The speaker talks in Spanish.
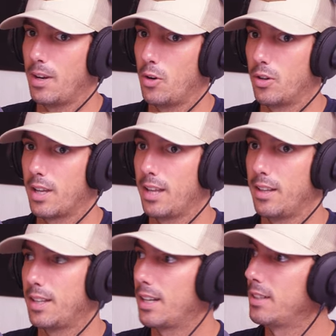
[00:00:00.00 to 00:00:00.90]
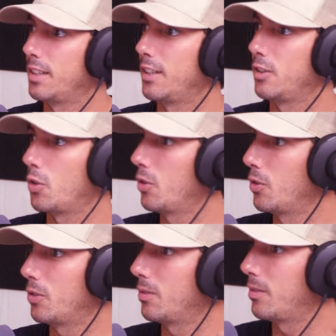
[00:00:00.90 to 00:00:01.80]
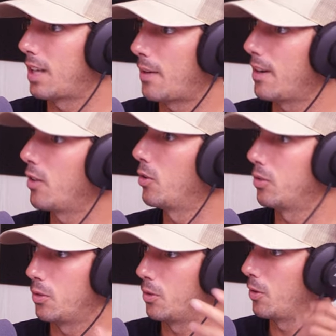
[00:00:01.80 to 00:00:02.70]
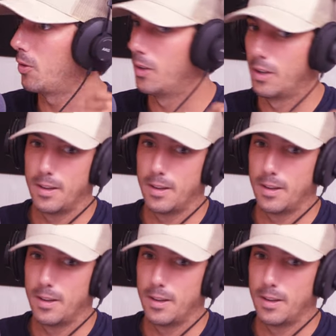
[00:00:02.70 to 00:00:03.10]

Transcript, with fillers: valor que hay detrás de todo trabajo, todo.